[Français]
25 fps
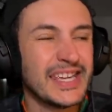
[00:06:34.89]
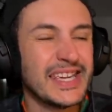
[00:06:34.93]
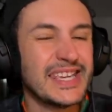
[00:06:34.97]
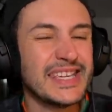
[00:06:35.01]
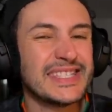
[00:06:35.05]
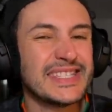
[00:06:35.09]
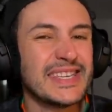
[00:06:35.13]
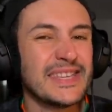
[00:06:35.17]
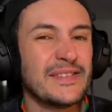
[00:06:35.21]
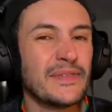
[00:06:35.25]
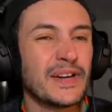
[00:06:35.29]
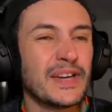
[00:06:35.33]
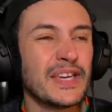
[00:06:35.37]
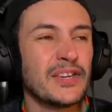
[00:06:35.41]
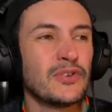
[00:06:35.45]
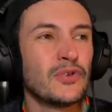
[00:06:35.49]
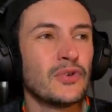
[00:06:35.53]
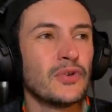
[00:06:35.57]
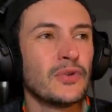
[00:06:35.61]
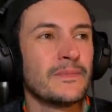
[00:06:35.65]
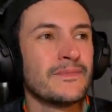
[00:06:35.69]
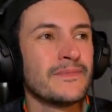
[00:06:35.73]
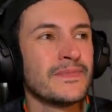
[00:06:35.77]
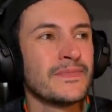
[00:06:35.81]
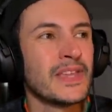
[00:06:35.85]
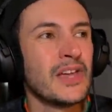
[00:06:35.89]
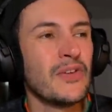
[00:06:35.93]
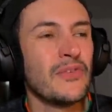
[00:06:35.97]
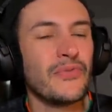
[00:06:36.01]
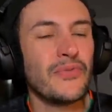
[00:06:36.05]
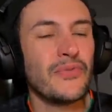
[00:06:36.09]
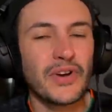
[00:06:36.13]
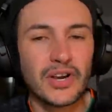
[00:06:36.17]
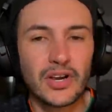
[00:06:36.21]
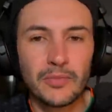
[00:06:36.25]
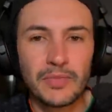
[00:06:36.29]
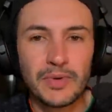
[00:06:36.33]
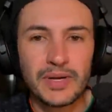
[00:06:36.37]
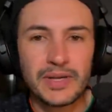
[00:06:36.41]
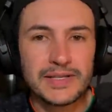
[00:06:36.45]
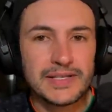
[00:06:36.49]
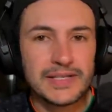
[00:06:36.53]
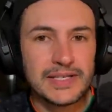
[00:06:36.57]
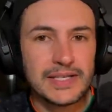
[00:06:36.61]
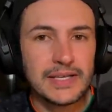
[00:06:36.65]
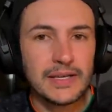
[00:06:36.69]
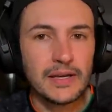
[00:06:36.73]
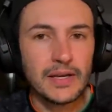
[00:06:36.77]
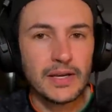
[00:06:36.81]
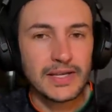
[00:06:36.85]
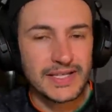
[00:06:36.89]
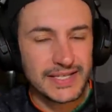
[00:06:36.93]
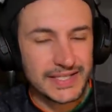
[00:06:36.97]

Et c'est vrai que Fernand Mendy,